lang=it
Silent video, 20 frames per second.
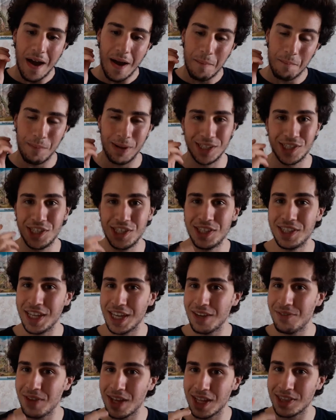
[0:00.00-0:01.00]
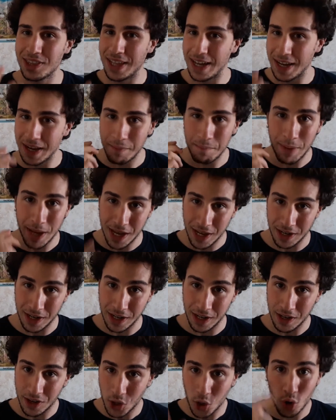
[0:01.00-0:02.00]
Ma ci deve andare
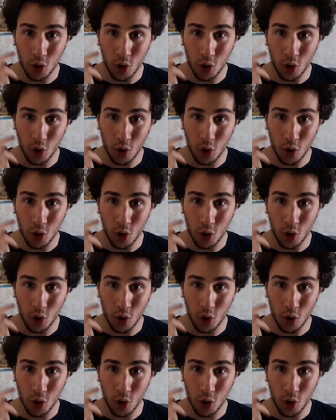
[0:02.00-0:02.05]
bene,